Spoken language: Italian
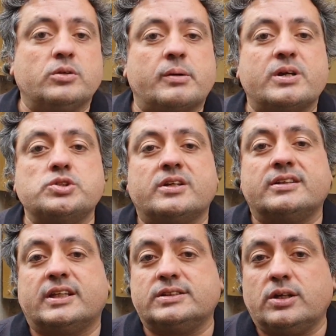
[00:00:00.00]
una maggiore
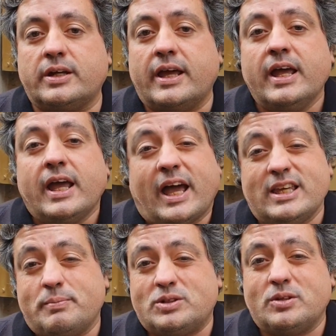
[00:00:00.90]
attenzione
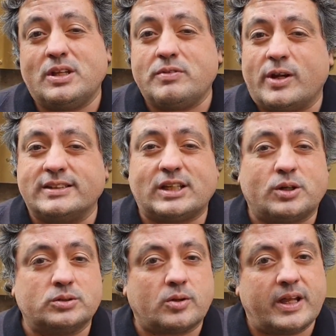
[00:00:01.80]
agli episodi di violenza
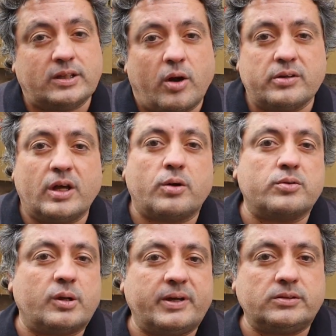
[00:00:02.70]
contro le donne nonne con
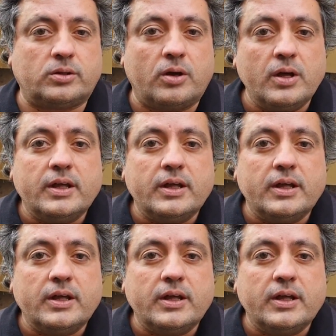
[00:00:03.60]
un aumento